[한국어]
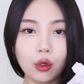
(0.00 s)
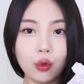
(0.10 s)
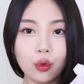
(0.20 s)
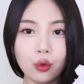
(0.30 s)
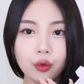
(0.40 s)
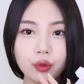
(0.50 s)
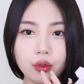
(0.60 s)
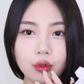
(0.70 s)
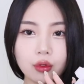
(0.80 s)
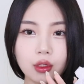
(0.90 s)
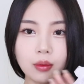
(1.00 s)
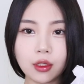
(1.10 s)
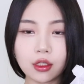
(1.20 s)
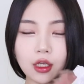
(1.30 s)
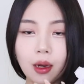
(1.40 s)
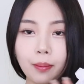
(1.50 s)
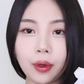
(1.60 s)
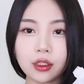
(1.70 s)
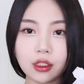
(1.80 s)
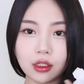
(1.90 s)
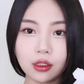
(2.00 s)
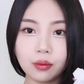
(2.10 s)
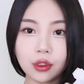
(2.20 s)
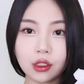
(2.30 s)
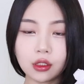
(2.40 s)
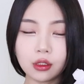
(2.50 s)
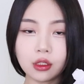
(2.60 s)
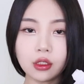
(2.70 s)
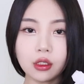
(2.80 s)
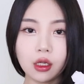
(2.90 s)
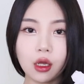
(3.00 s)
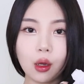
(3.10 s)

이런 냄새가 잘 안 빠지는 음식들을